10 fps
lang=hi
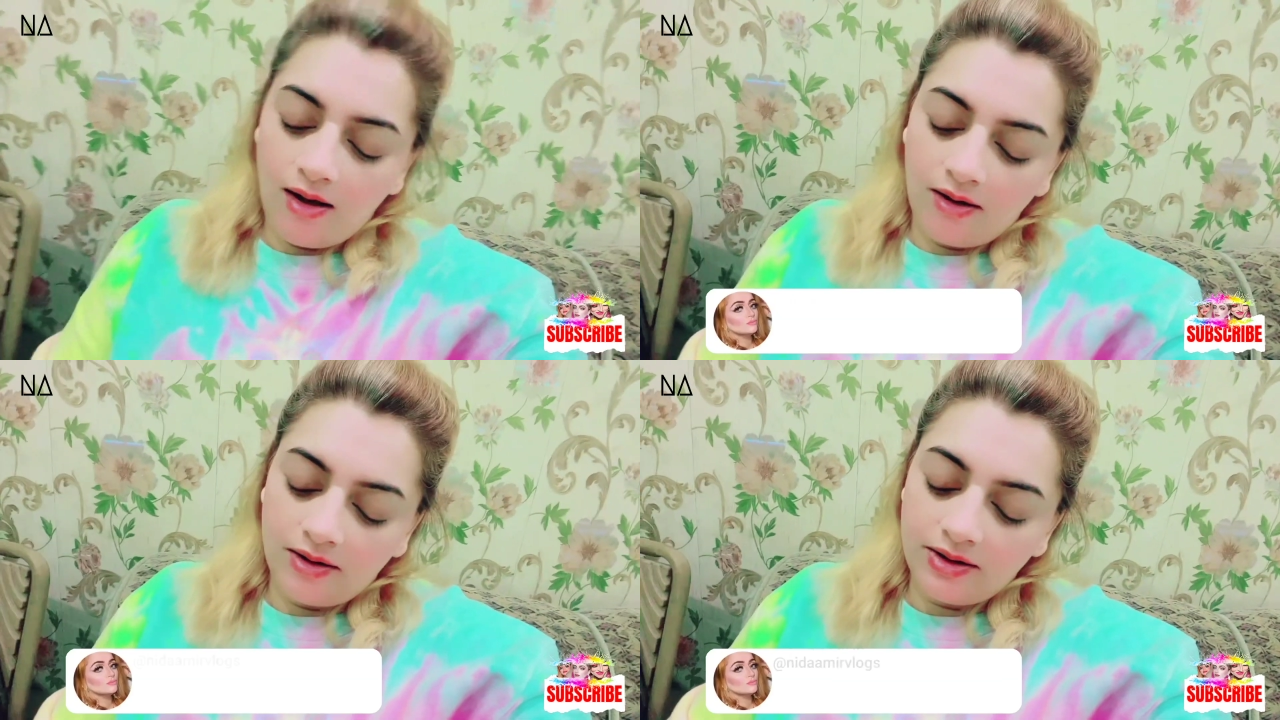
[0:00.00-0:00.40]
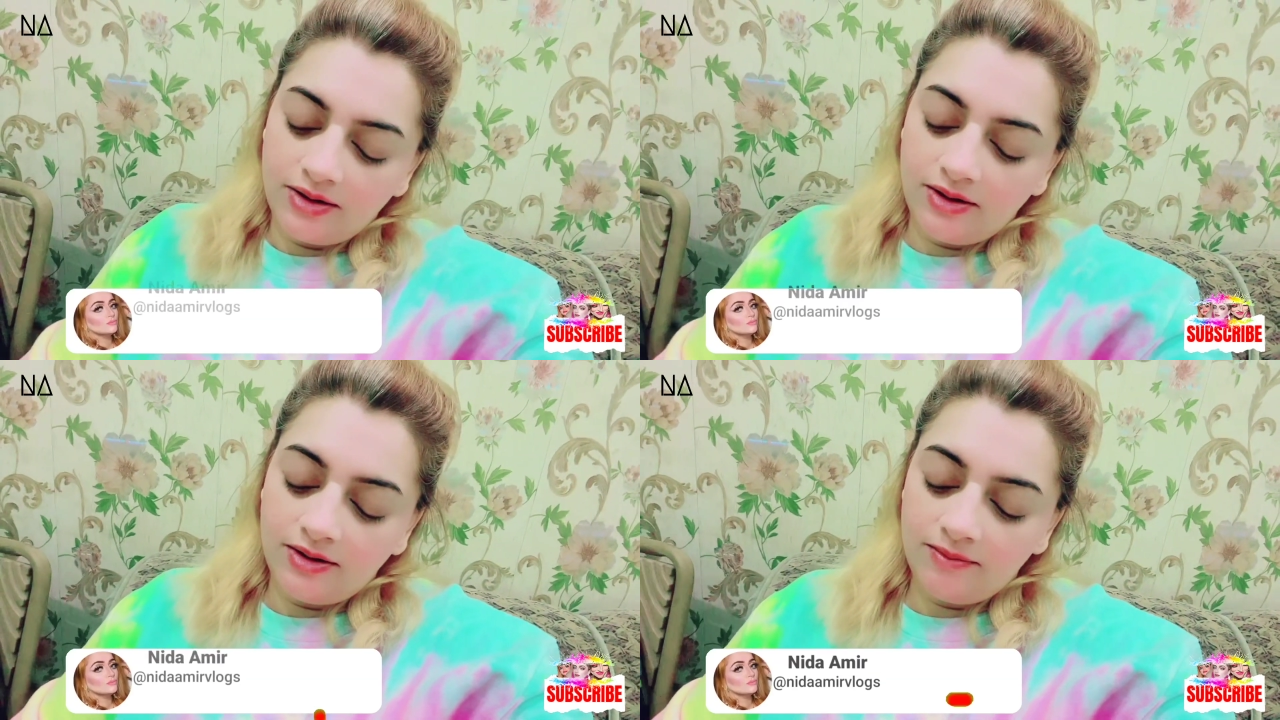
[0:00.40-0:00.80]
और
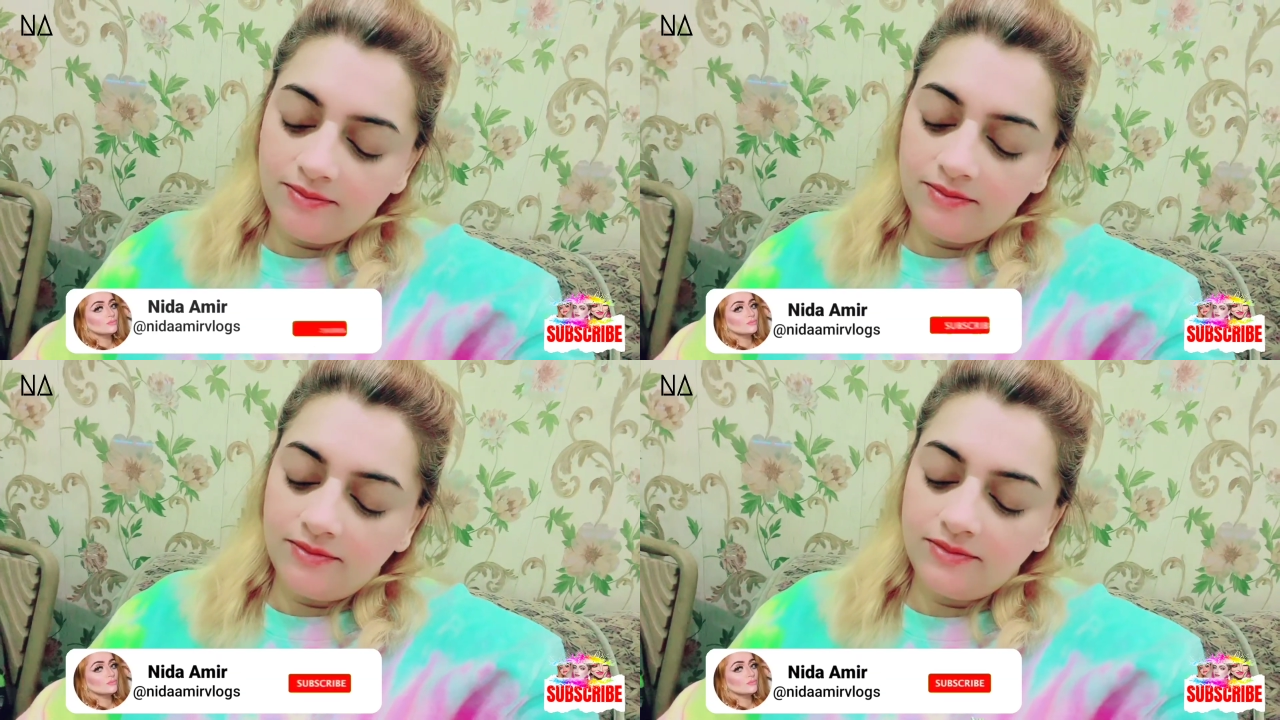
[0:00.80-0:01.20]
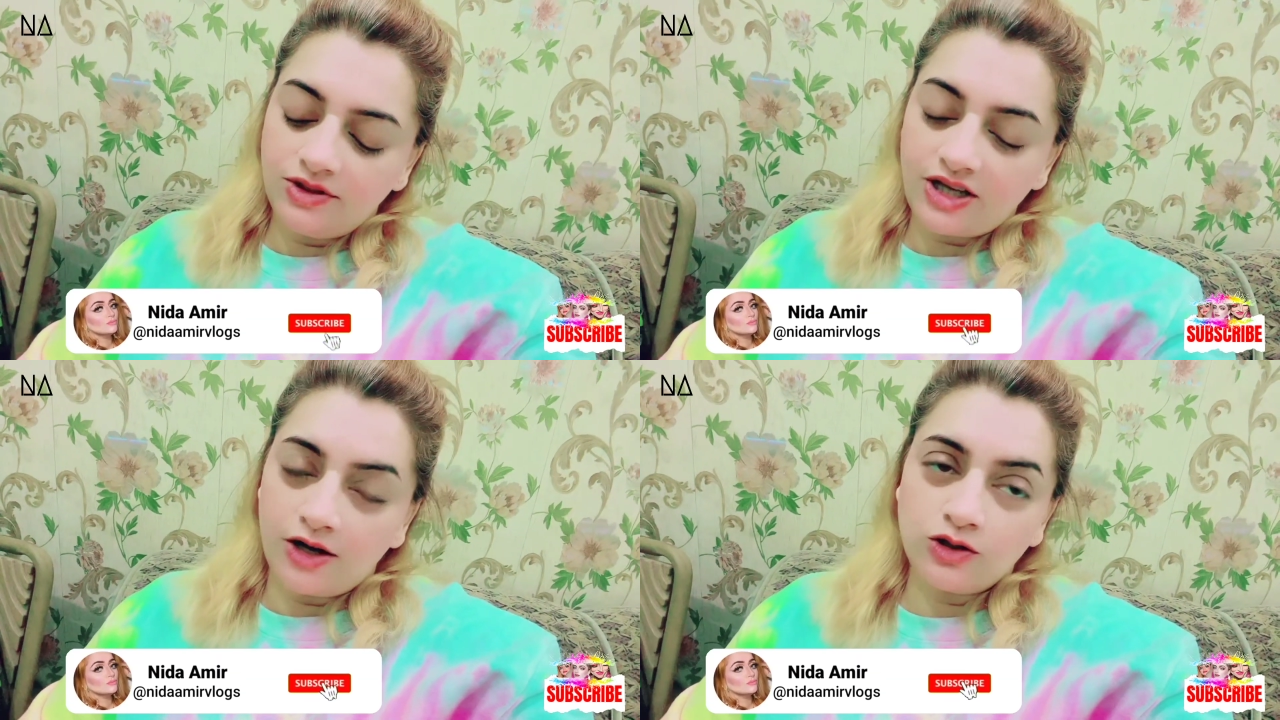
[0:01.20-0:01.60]

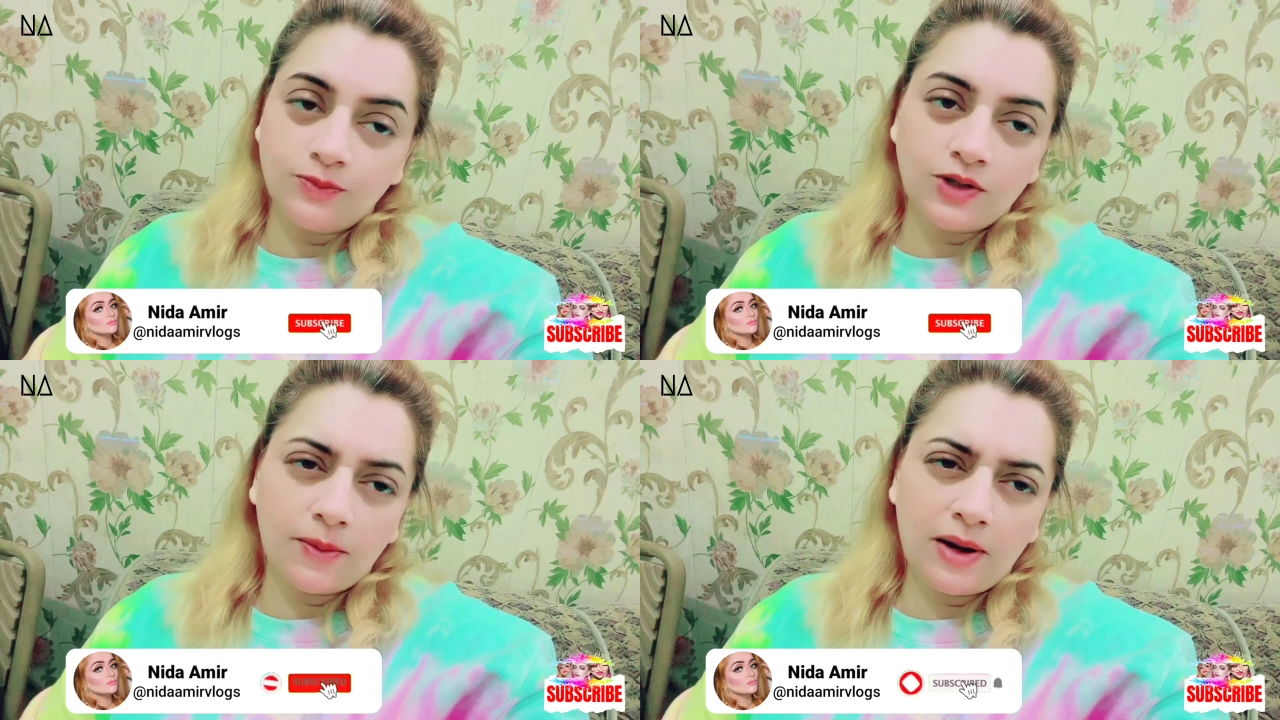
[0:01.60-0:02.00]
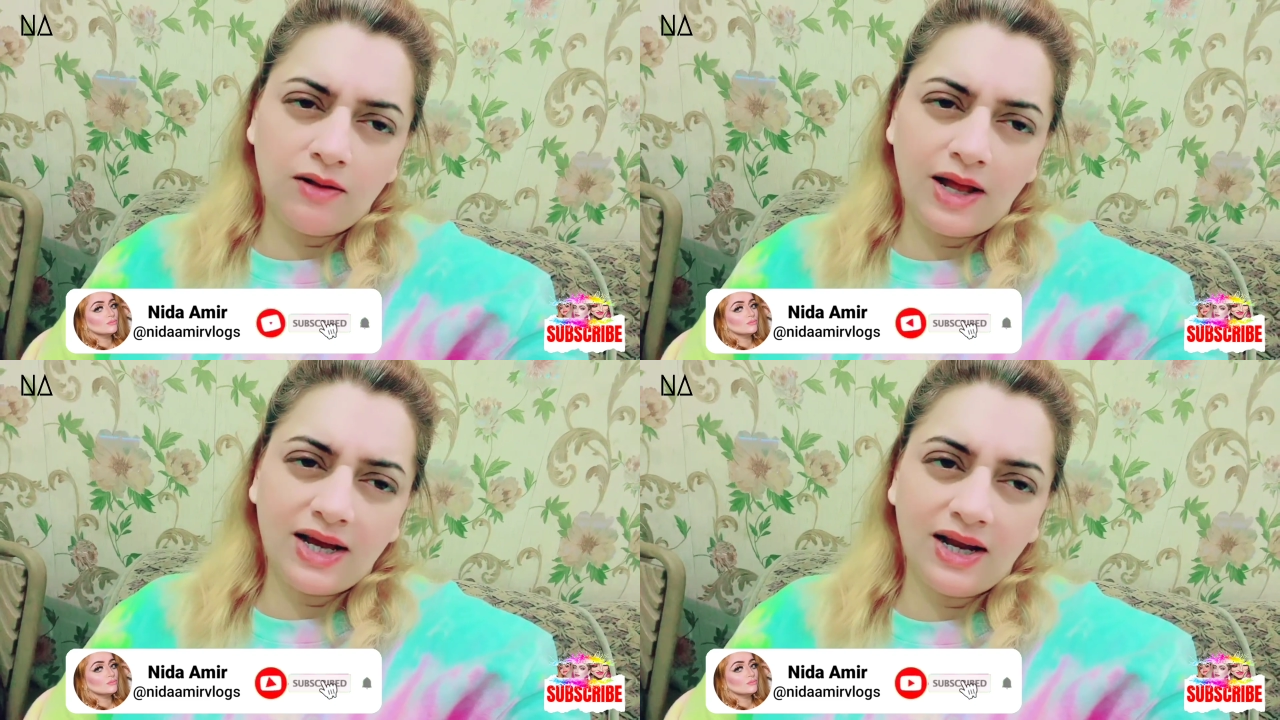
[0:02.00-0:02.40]
चैनल को सब्सक्राइब करें लाइक